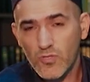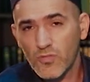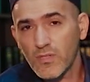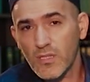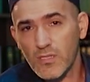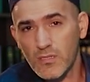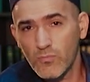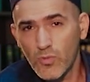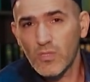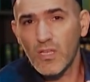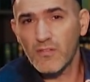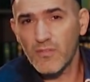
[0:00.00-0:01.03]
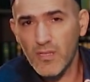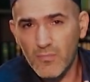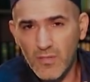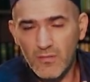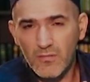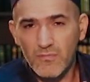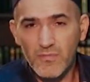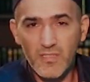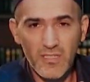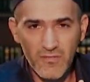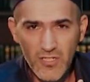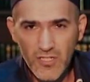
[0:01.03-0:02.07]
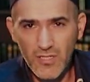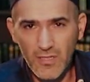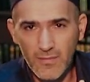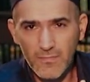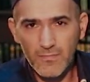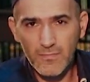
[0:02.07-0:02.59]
что в это смутное время Всевышний